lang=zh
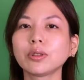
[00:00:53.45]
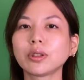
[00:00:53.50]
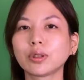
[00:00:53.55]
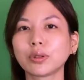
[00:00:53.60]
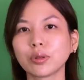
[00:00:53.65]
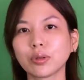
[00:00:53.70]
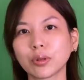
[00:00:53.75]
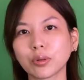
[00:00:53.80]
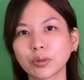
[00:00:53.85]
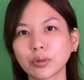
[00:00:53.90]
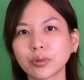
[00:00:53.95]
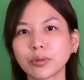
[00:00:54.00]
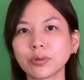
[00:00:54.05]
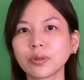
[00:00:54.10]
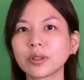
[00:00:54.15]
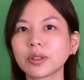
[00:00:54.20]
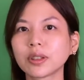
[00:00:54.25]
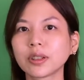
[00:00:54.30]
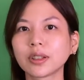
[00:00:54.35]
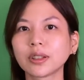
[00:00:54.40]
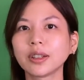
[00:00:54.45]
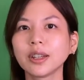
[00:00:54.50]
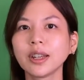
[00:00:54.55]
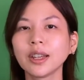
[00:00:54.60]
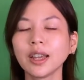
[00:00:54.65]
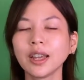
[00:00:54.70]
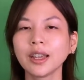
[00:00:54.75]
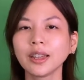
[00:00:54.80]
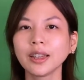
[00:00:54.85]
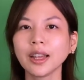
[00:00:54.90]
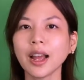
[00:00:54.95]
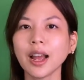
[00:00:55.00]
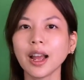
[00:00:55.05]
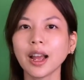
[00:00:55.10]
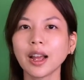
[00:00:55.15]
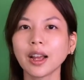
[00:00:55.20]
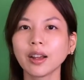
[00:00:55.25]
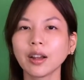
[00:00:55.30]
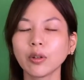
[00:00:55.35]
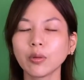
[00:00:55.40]
库的旧宿舍。
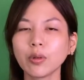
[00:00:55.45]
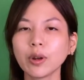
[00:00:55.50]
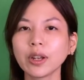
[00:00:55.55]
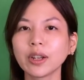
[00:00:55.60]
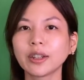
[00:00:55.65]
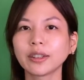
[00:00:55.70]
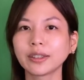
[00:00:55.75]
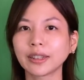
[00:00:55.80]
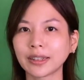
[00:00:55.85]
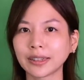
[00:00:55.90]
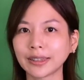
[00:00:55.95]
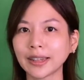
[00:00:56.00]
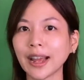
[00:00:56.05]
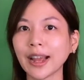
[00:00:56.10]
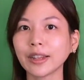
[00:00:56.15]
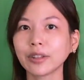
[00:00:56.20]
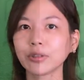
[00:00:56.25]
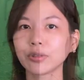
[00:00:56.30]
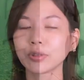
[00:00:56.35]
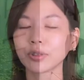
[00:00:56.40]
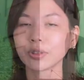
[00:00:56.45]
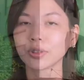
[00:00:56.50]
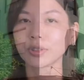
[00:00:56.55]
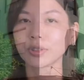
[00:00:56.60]
那为了等待，就